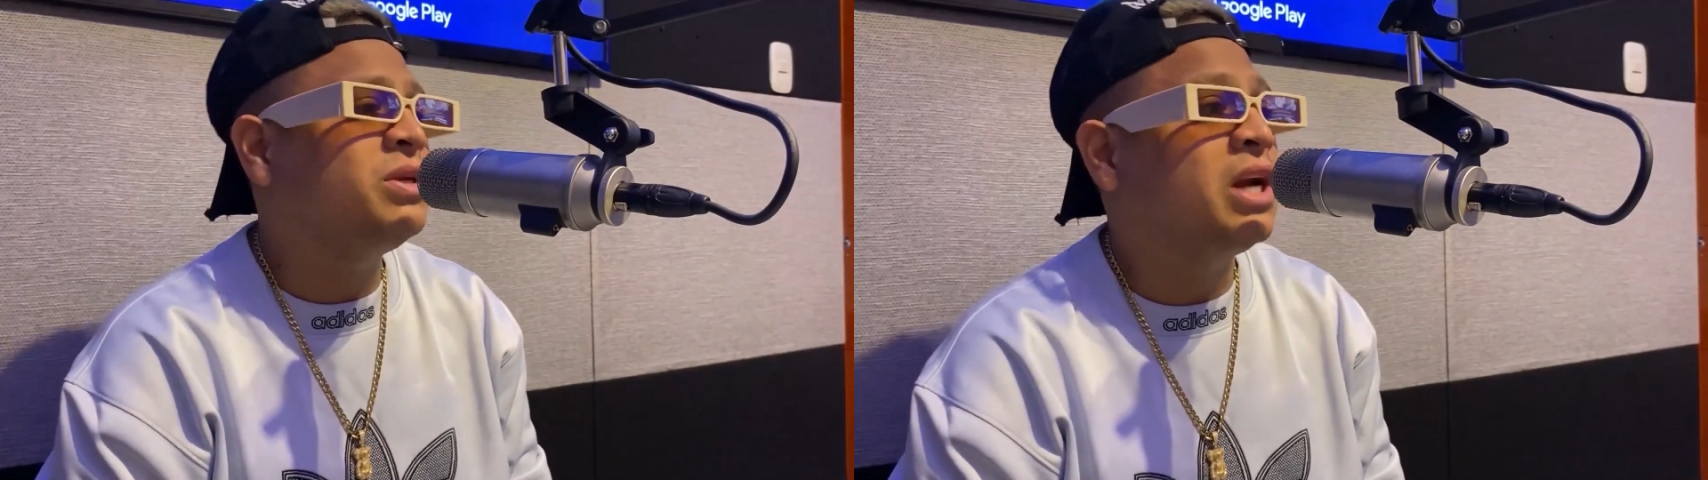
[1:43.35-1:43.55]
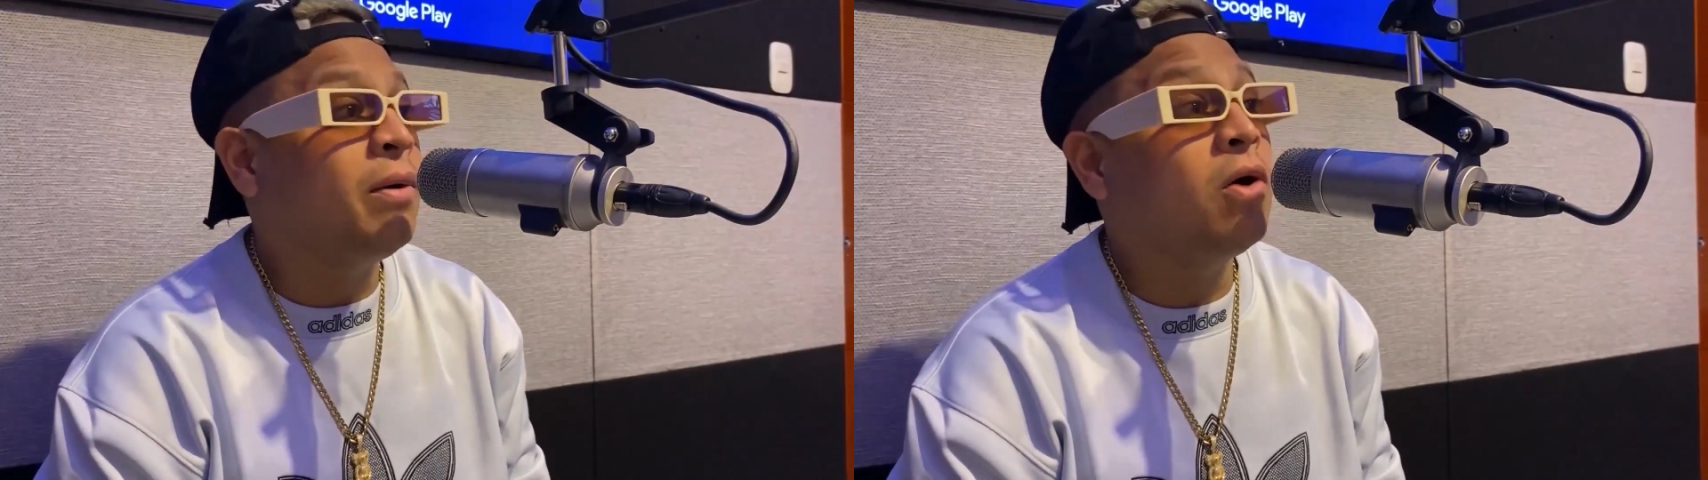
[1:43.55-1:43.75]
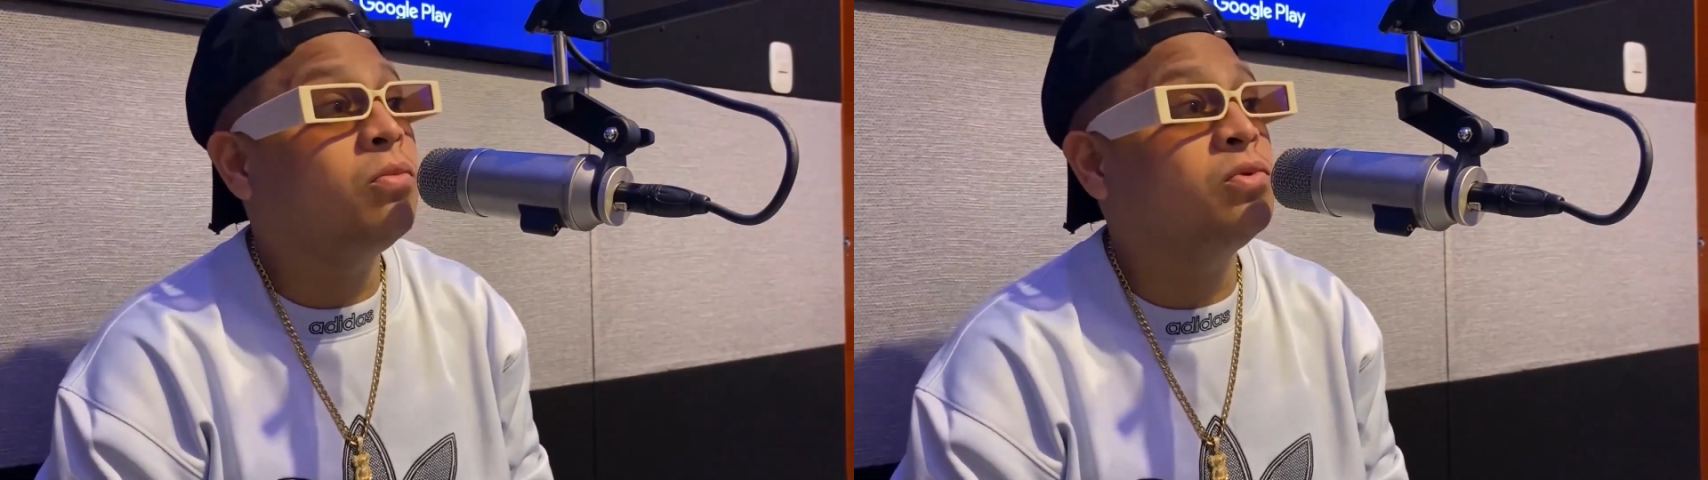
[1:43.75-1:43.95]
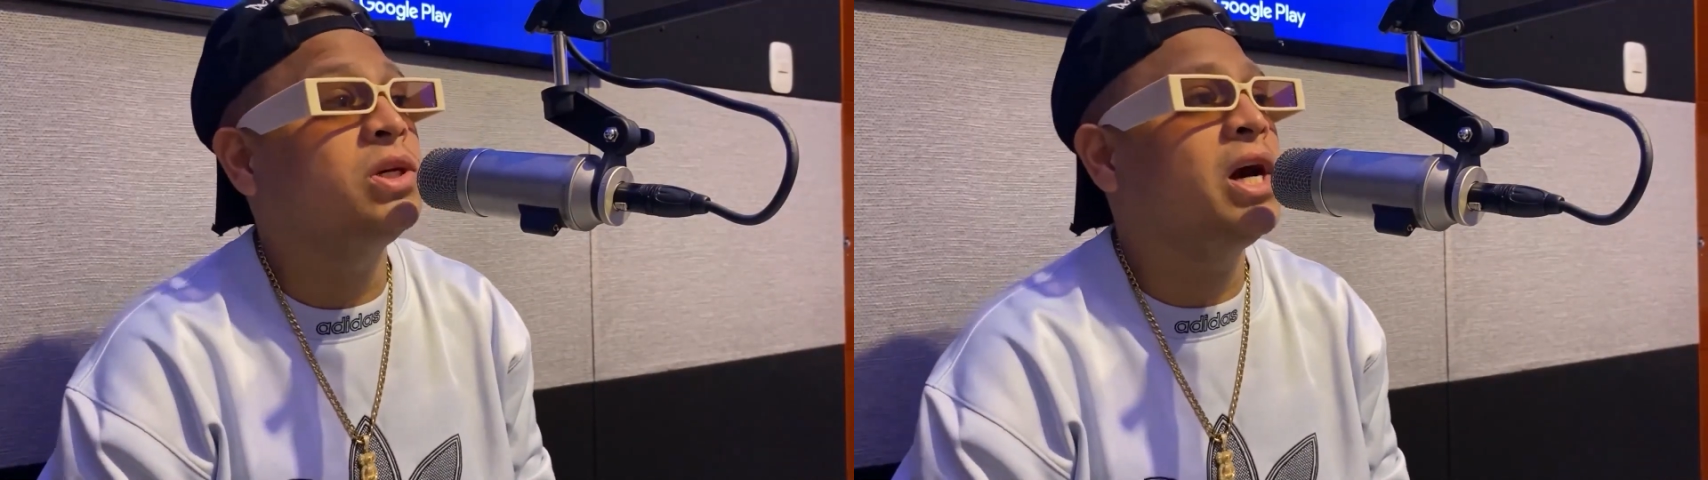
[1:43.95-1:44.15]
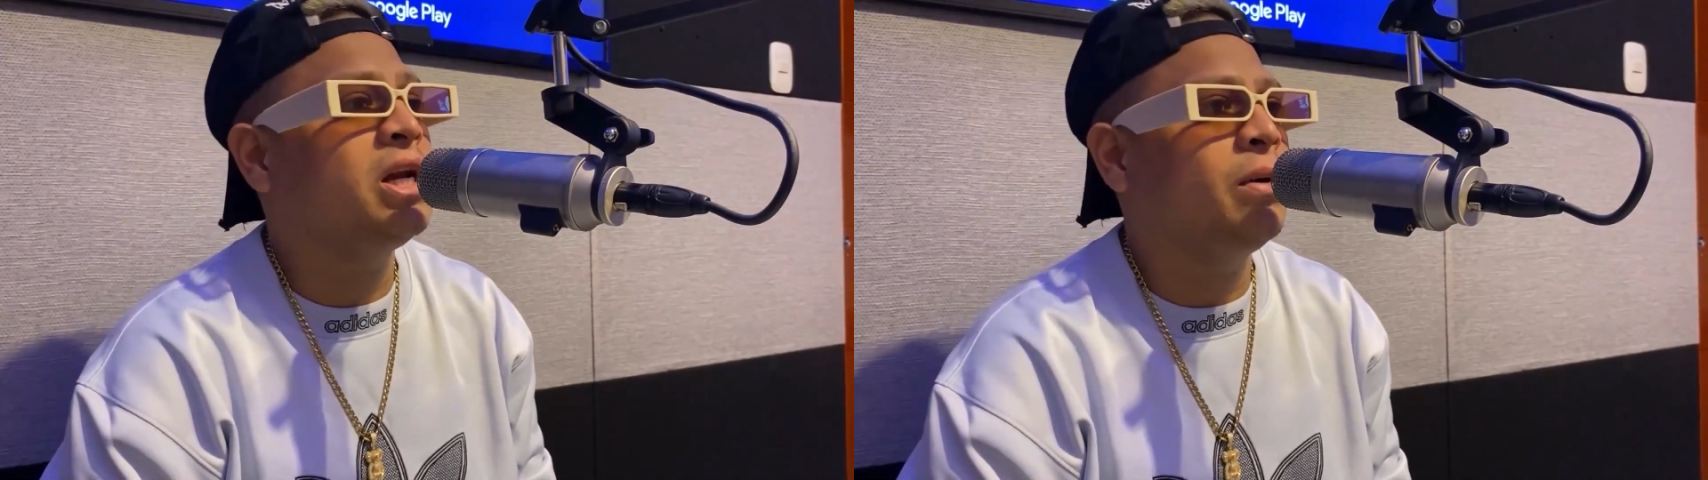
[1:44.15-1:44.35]
trabajo
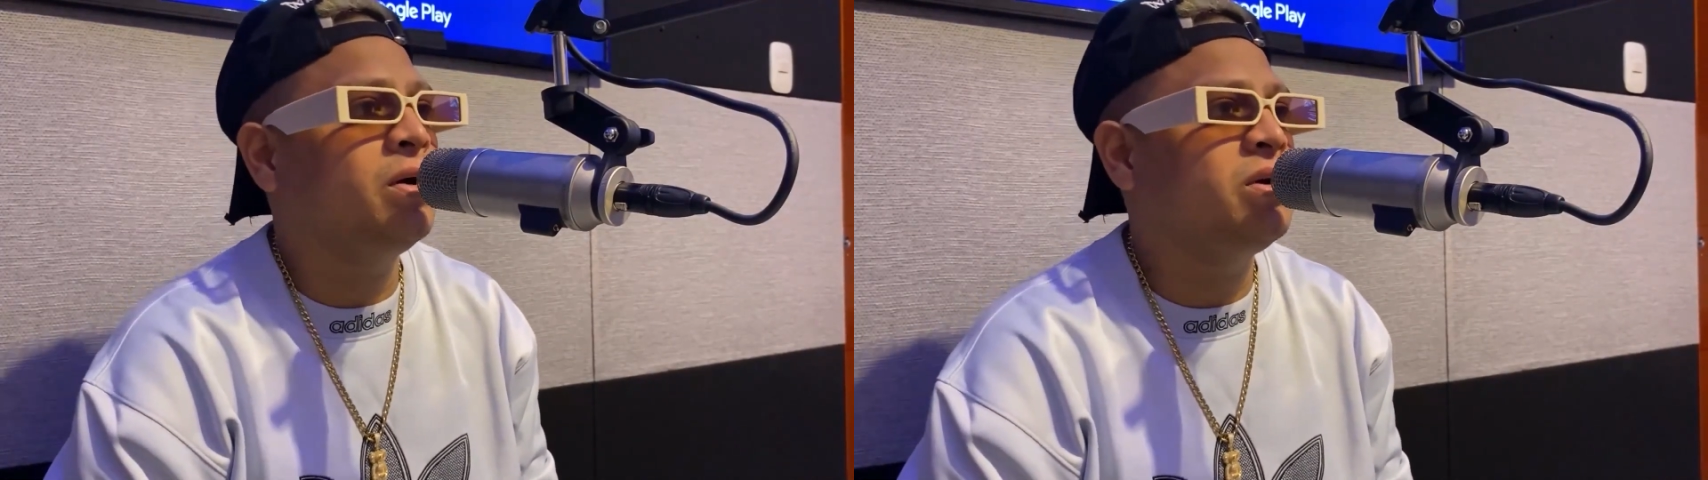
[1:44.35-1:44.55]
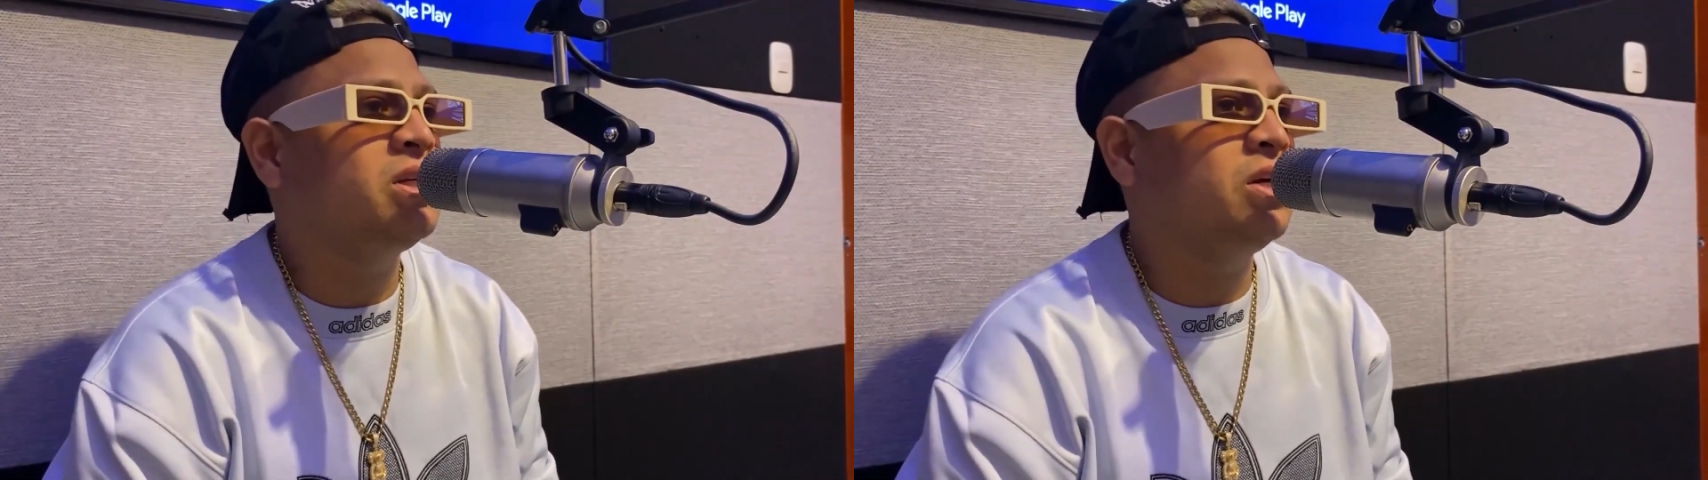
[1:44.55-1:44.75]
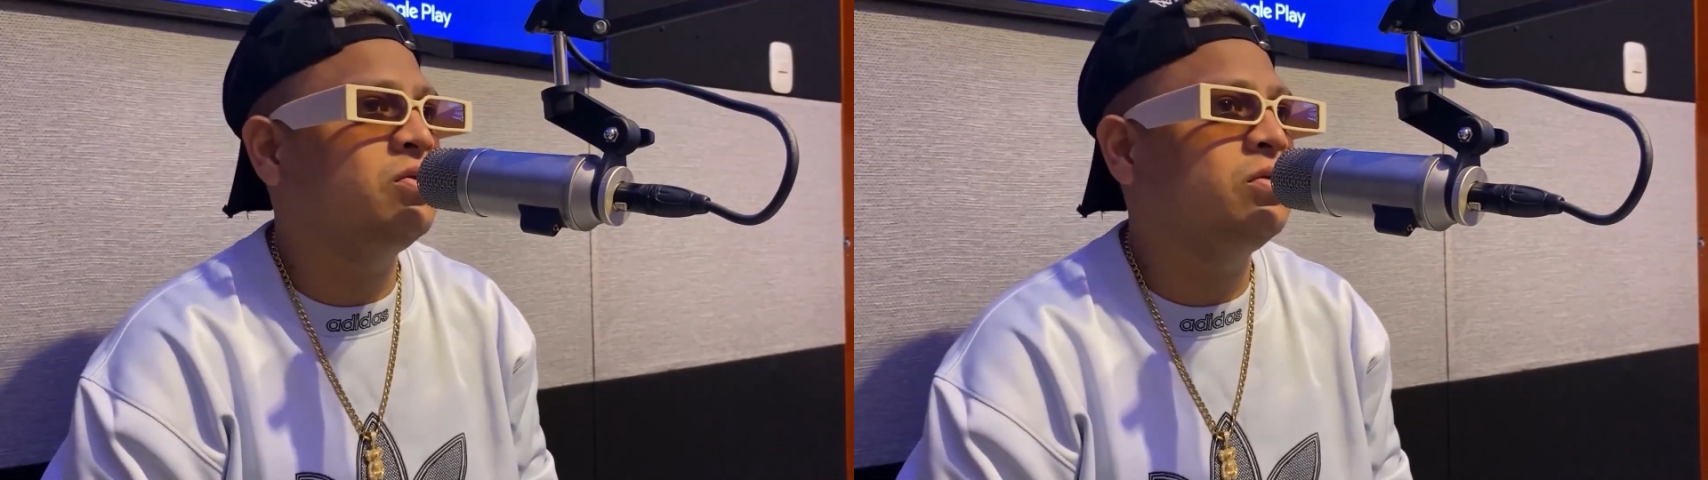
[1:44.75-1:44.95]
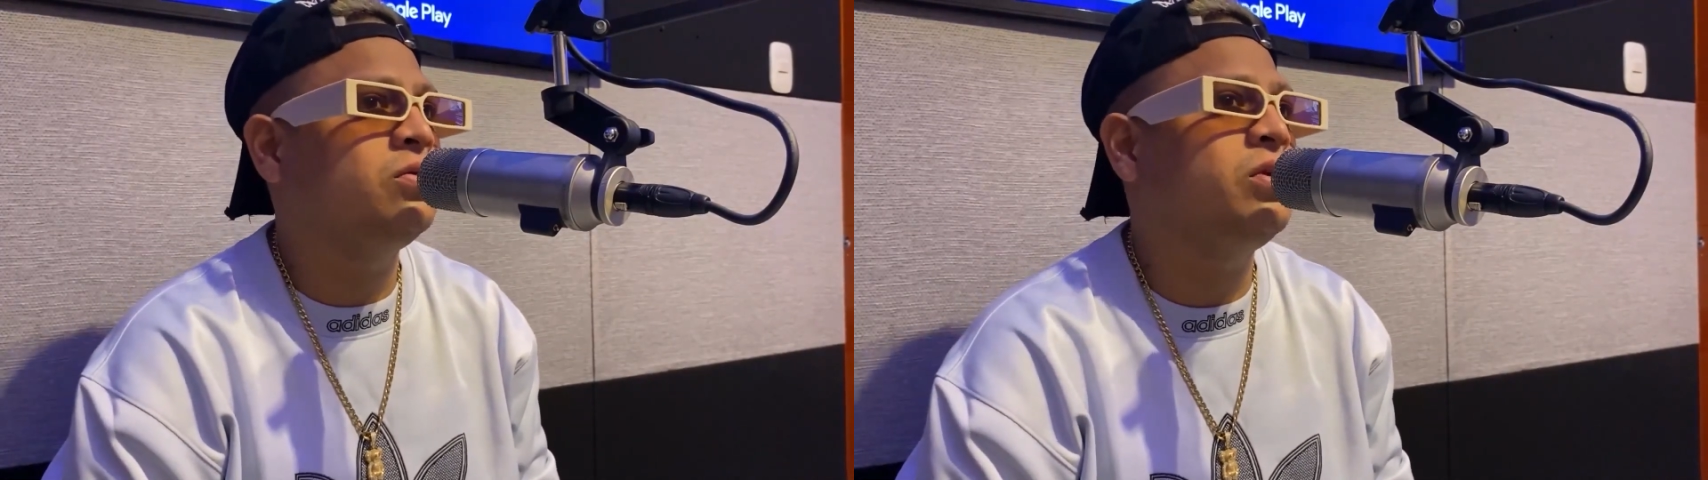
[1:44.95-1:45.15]
musical que vengo haciendo, ¿no?